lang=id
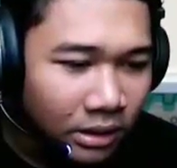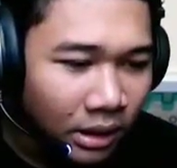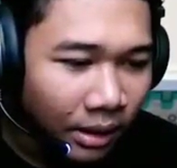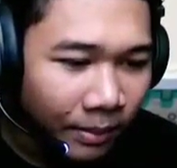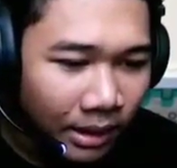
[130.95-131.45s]

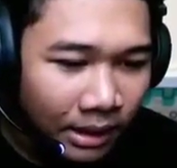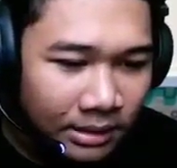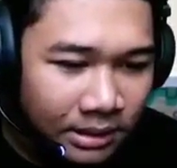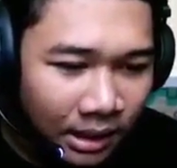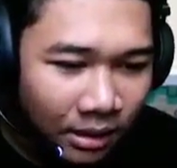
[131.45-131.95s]
Ditampilkan
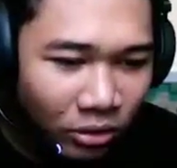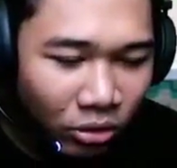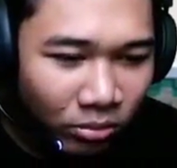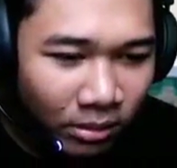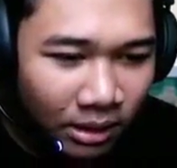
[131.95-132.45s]
secara
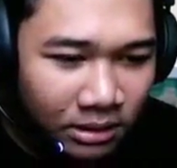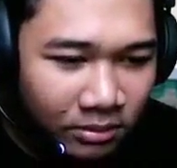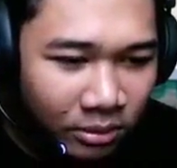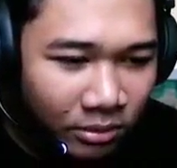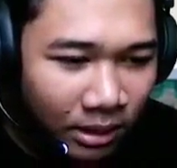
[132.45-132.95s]
normal
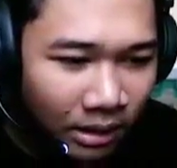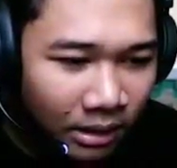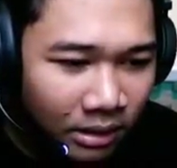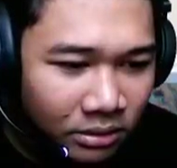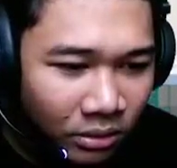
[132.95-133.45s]
sebelum
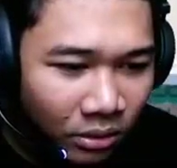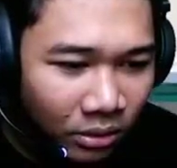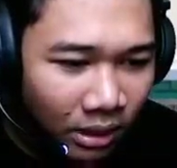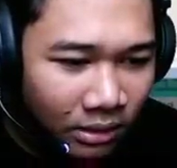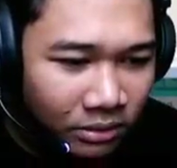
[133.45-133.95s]
akhir
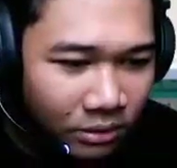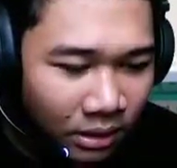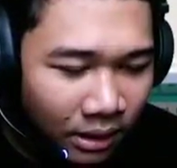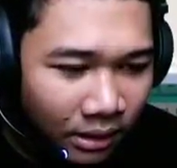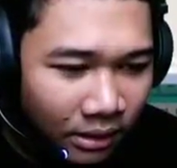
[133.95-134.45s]

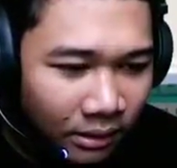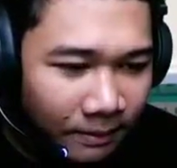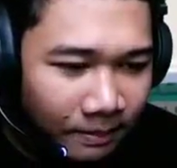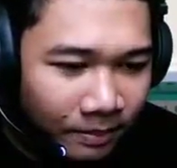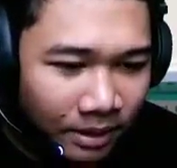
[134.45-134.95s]
sorak-sorai
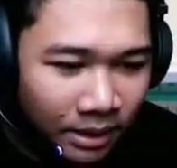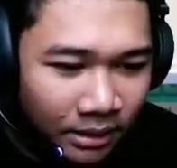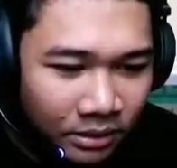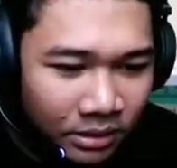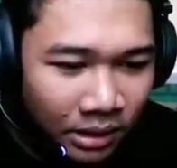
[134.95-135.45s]

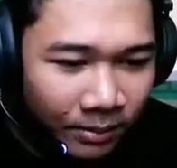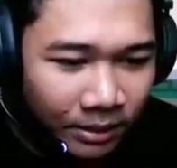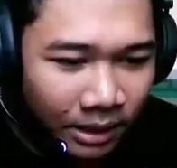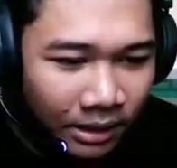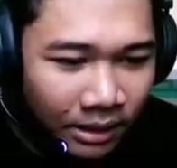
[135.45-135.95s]
atau setelah
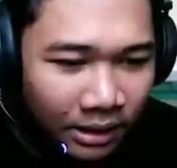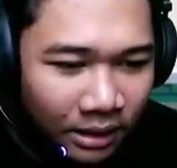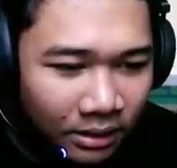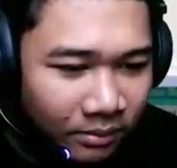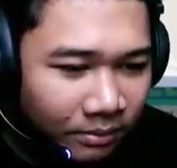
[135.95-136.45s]

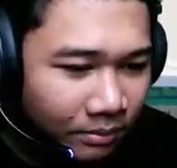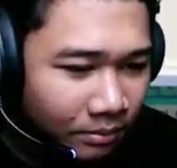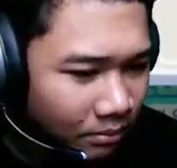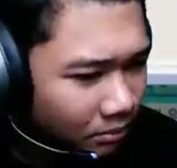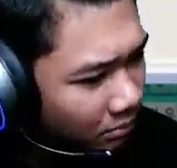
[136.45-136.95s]
pertandingan
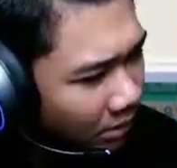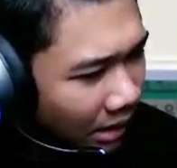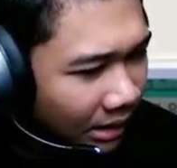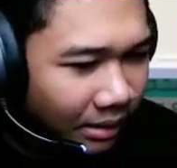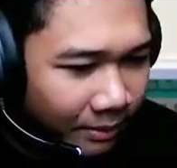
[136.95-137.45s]

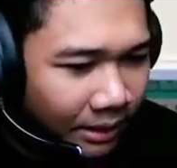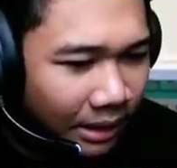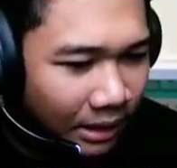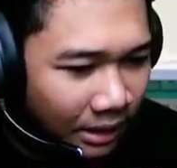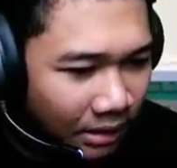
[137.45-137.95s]
akhir
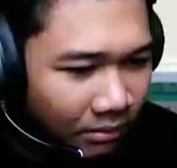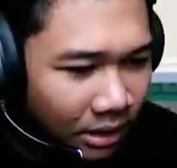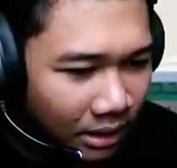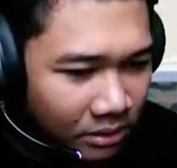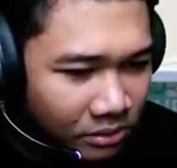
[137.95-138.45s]
pertandingan
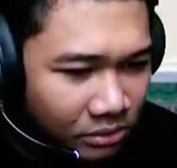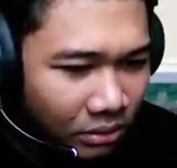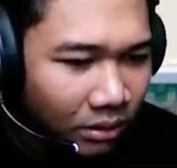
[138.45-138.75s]
berlangsung.